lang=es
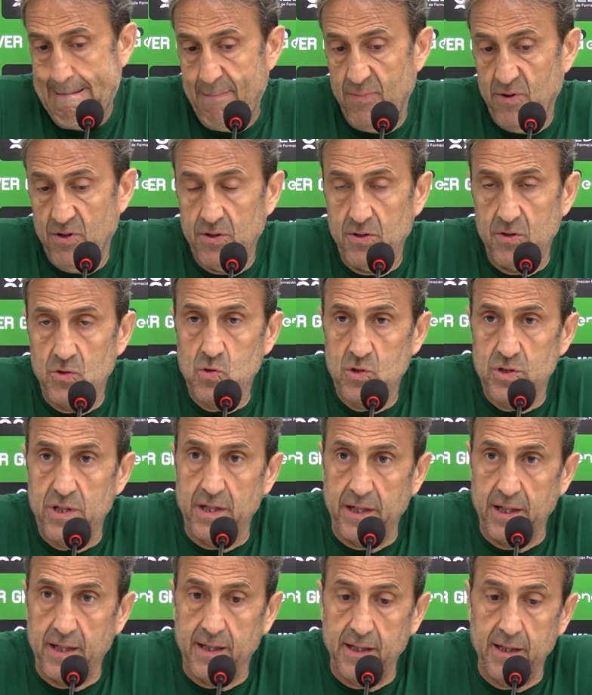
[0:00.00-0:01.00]
Bueno, nos
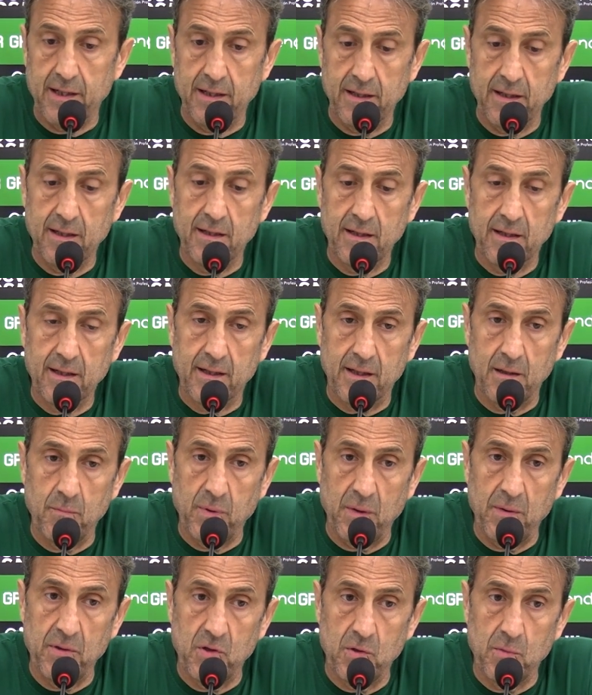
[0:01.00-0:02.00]
gustaría que, el
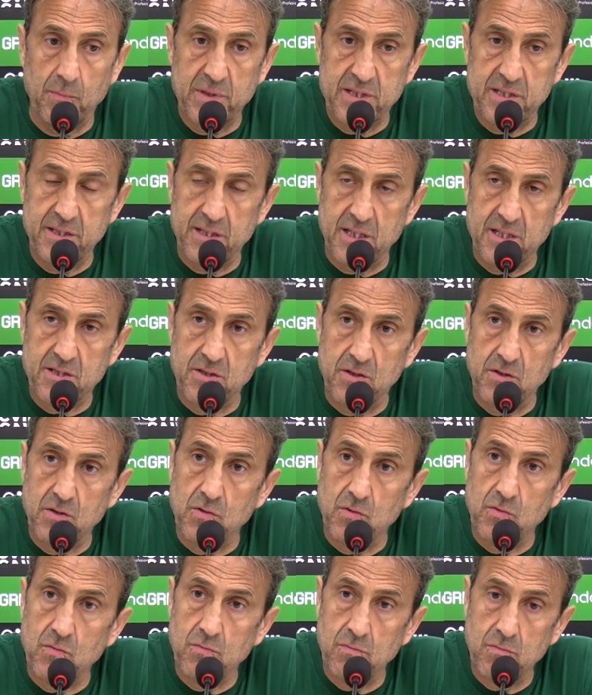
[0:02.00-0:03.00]
pabellón presentase
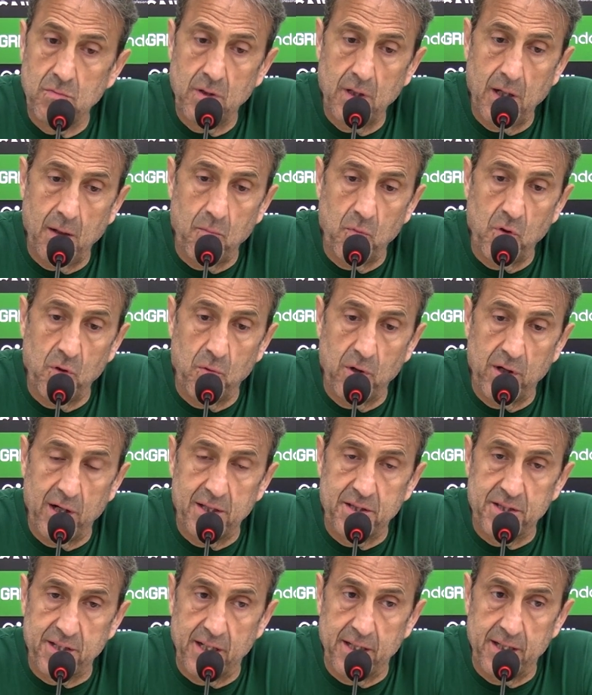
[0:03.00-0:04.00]
una muy buena
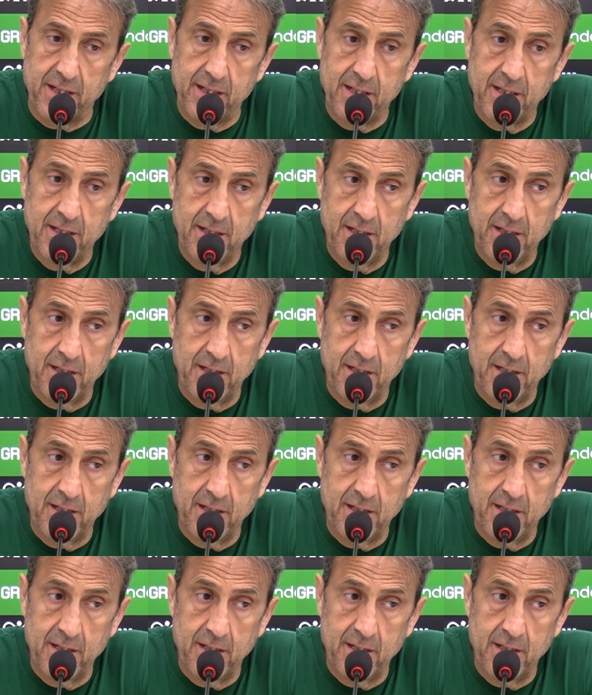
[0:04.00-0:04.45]
entrada